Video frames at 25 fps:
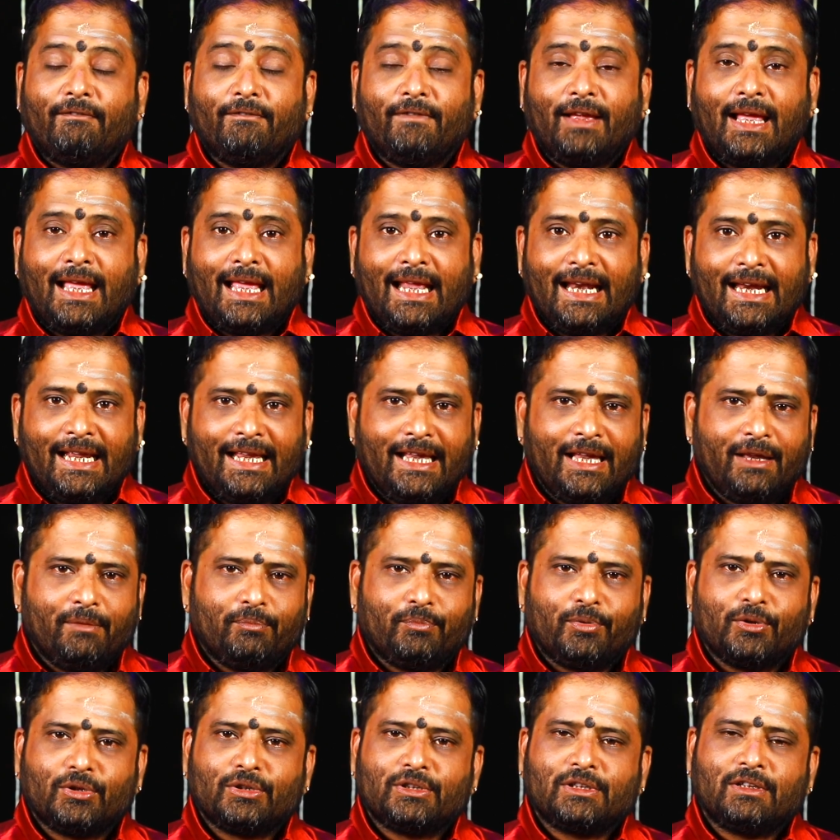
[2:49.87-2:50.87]
வேலையை
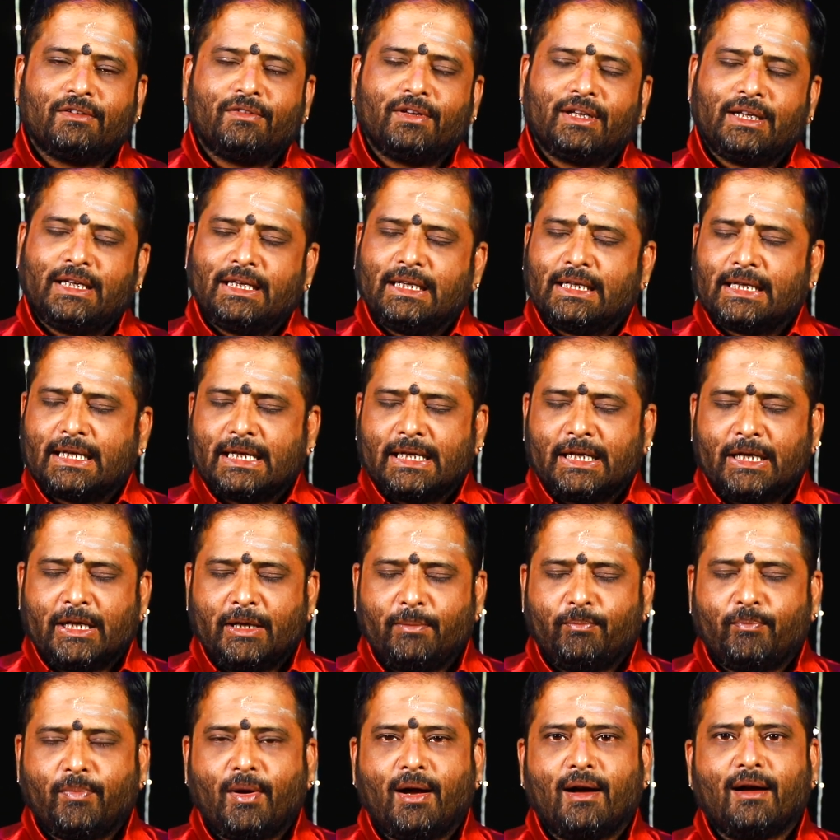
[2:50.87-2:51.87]
பொறுத்தவரையில்
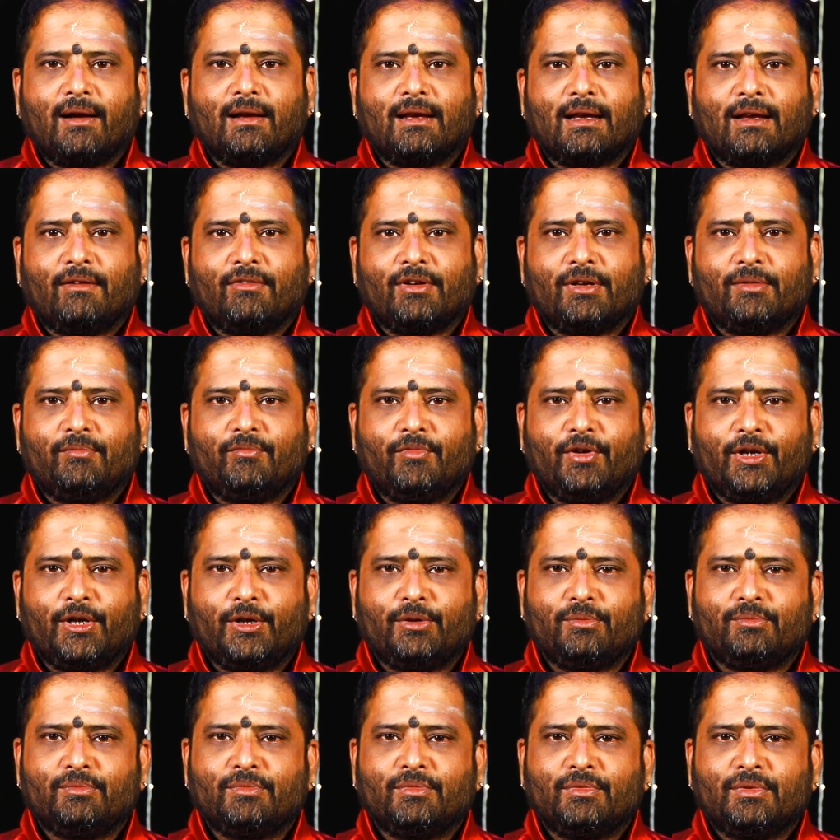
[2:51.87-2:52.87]
கண்டிப்பாக கவனம்
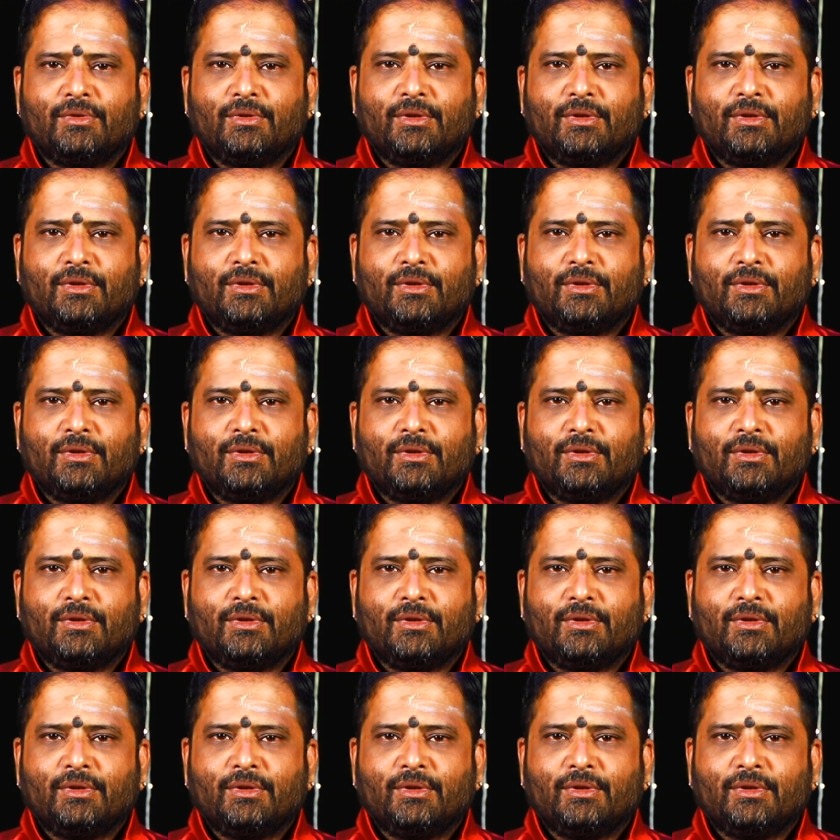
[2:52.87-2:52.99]
வேணும்